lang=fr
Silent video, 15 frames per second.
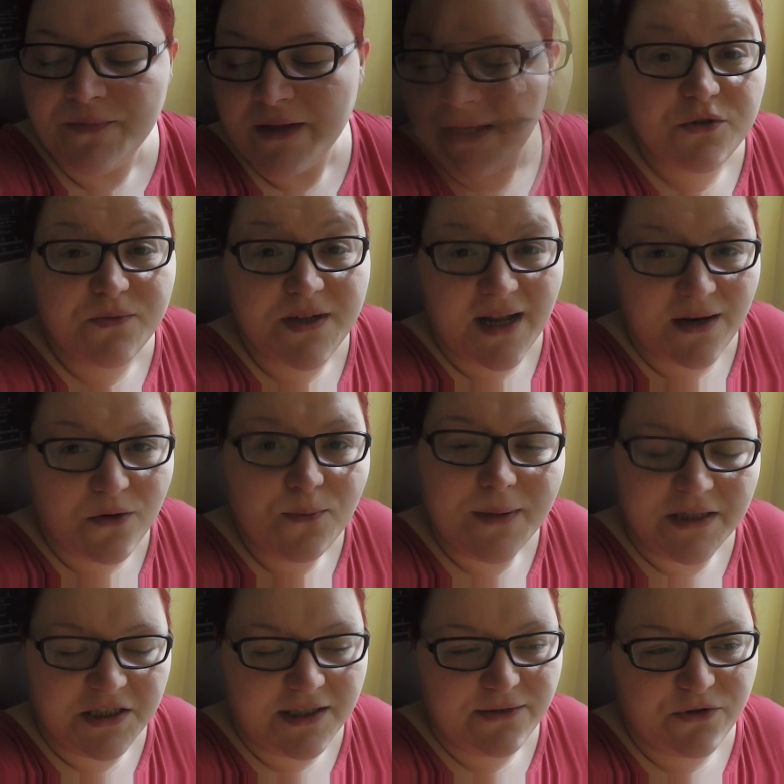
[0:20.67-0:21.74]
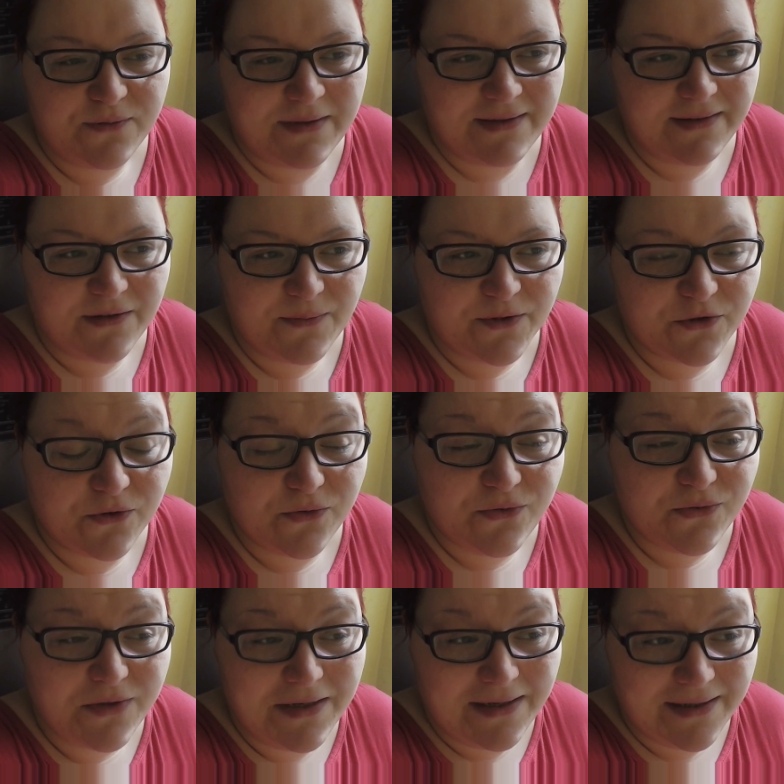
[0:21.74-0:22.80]
En fait je voulais aller au marché ce matin parce que
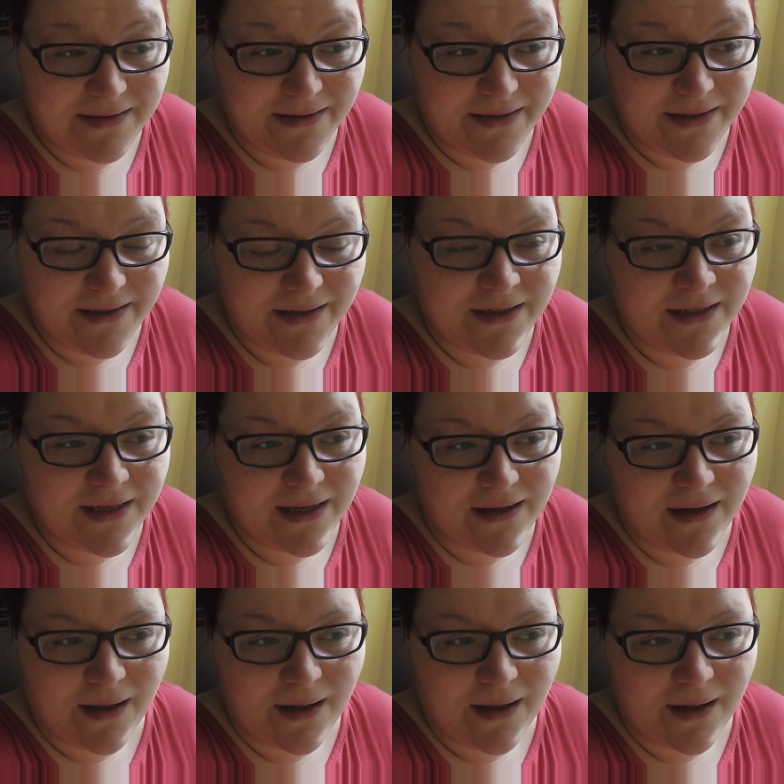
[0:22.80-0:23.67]
tous les lundis il y a